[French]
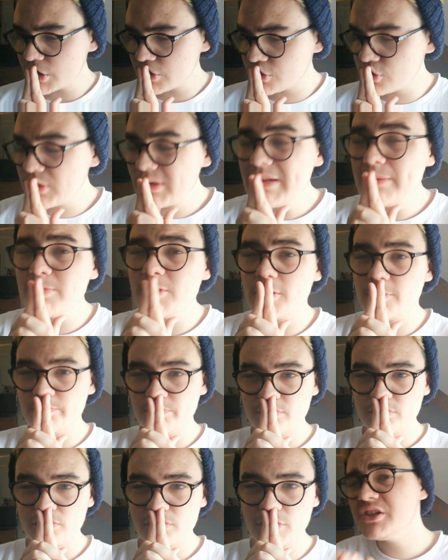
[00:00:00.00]
d'horrible,
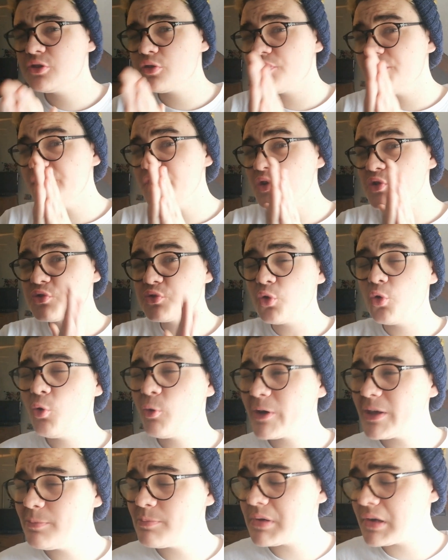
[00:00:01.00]
surveillante,
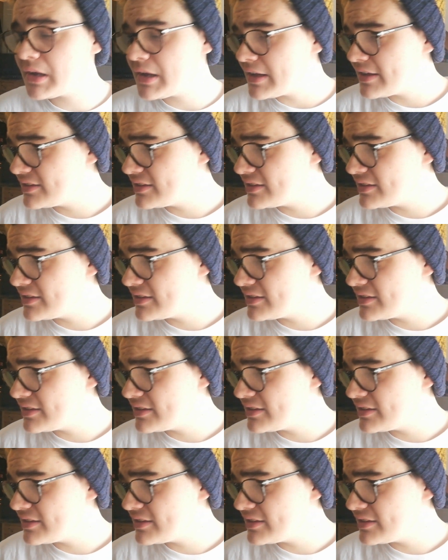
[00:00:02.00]
horrible.